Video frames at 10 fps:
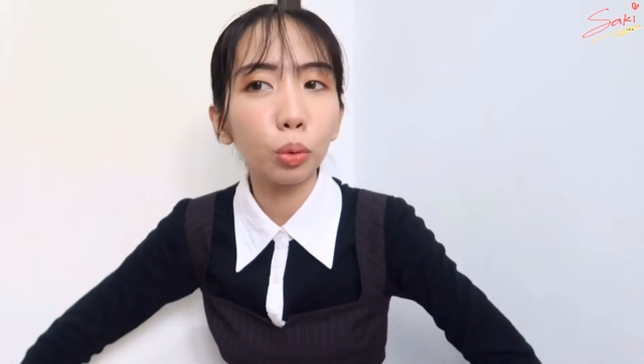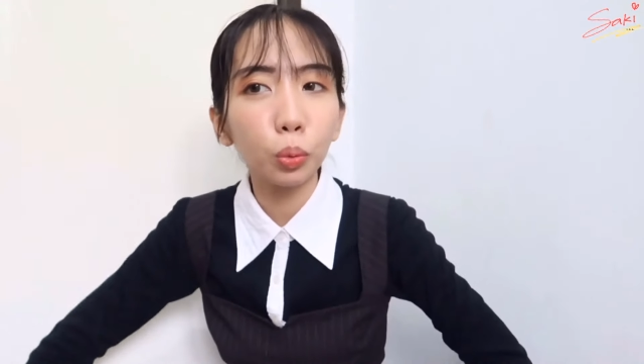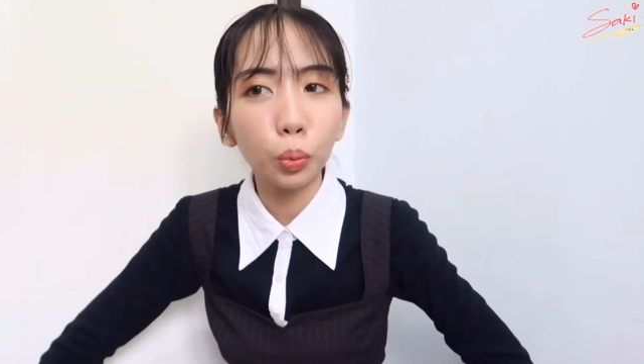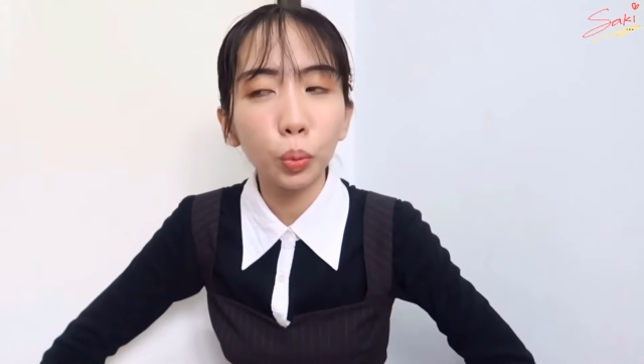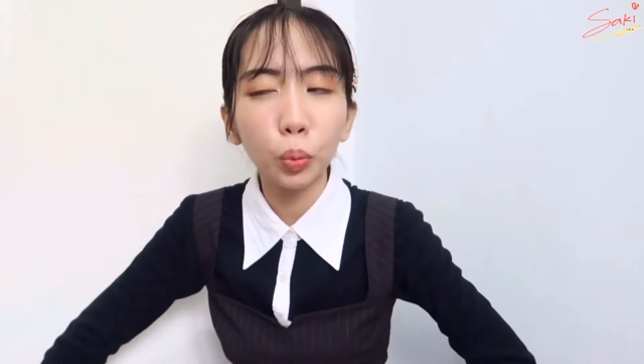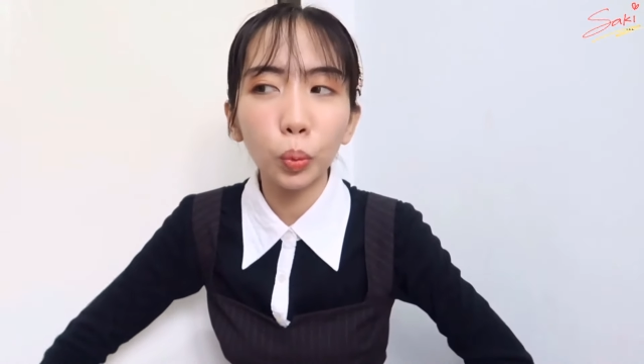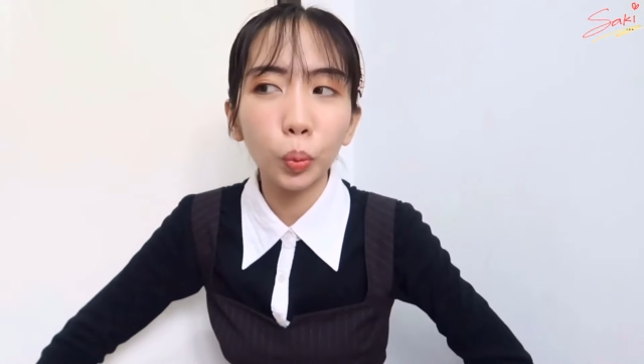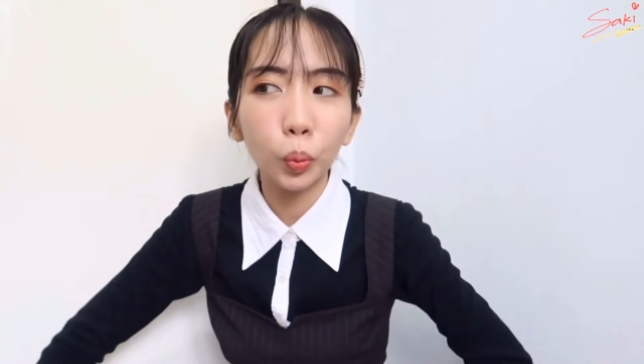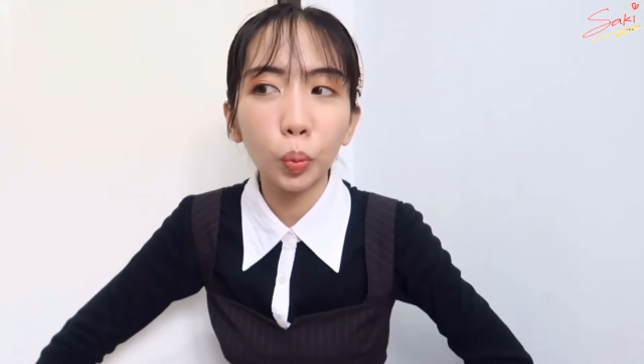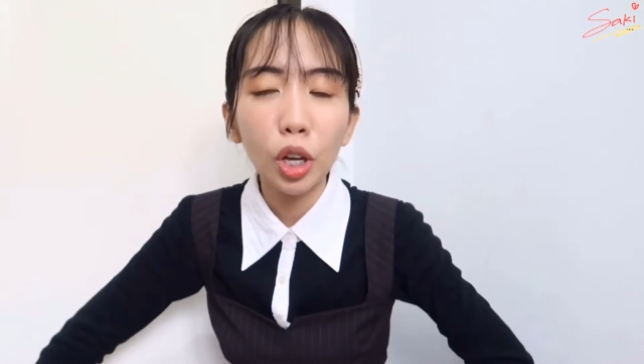to
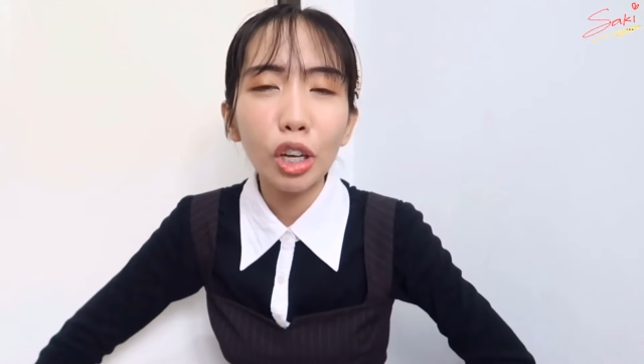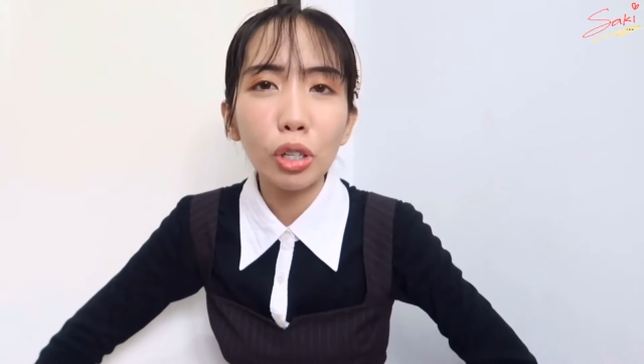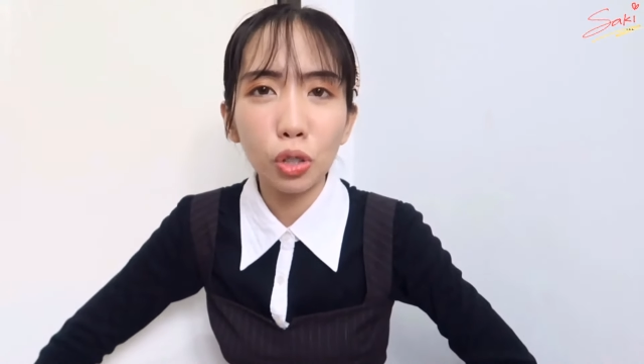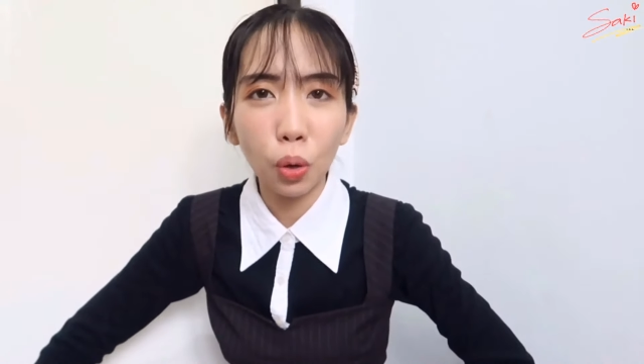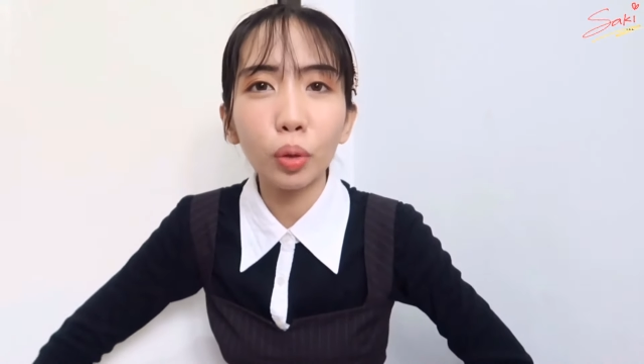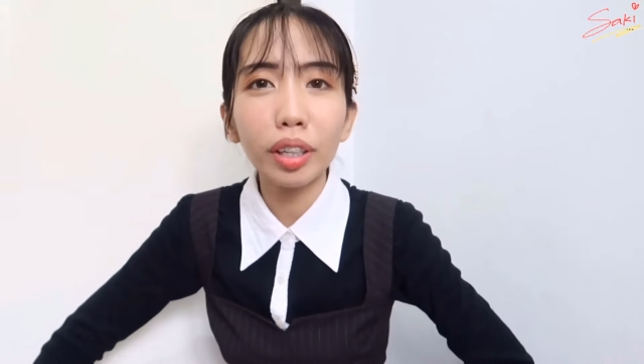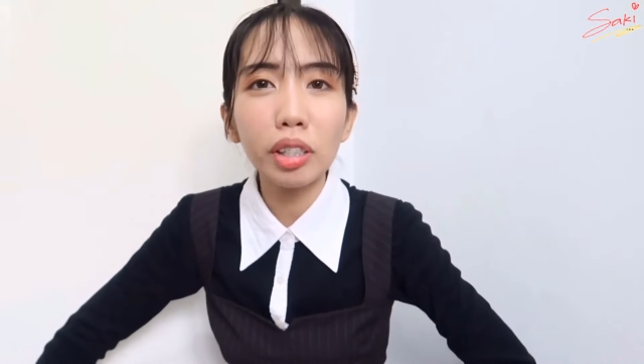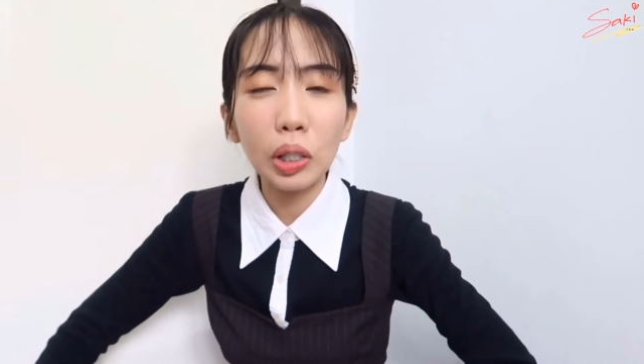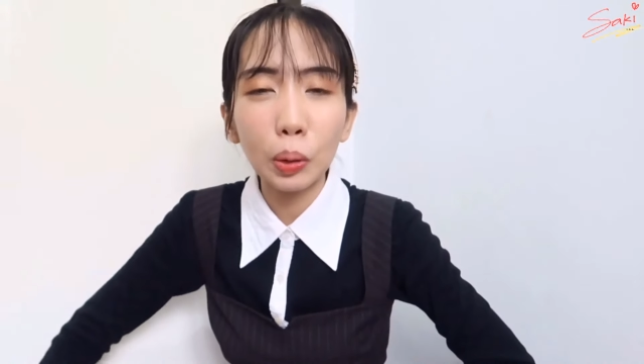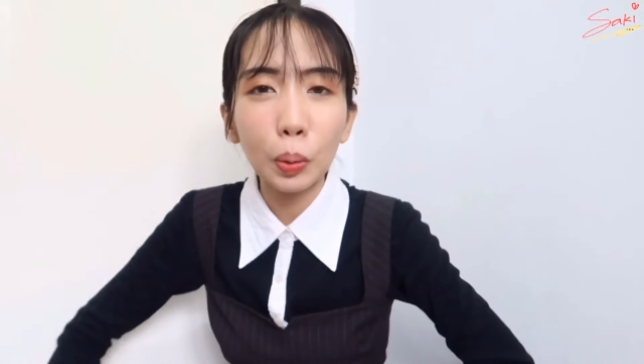show this
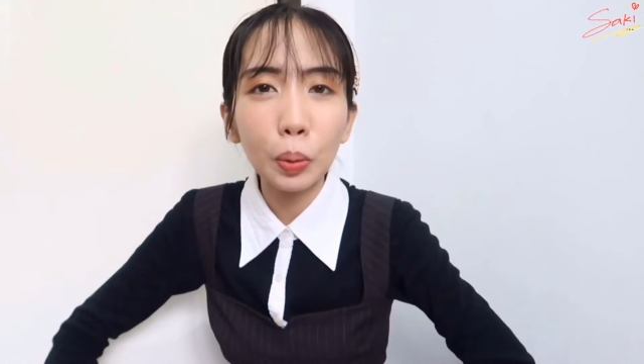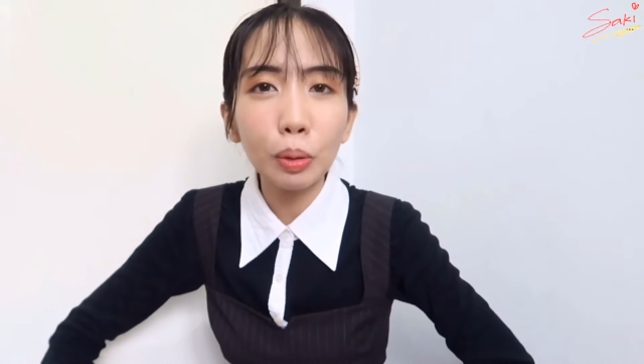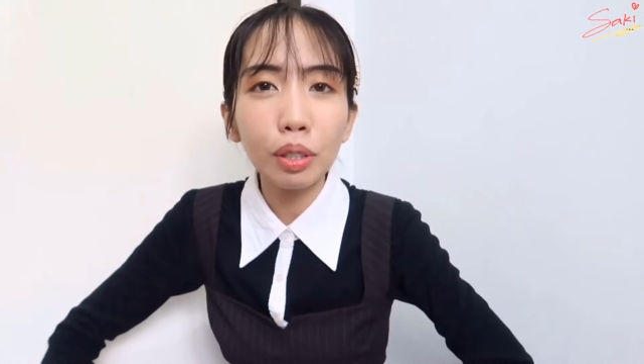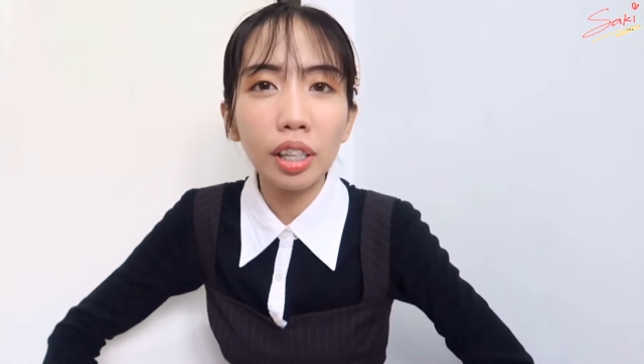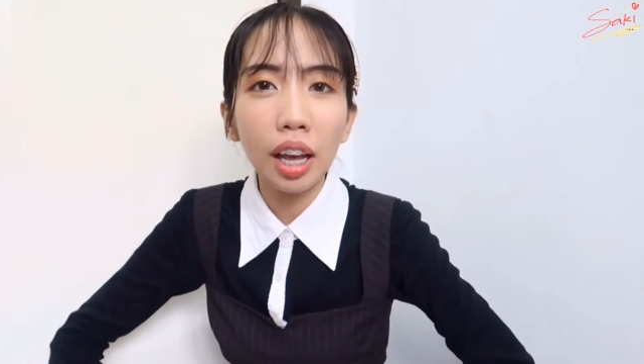clothes.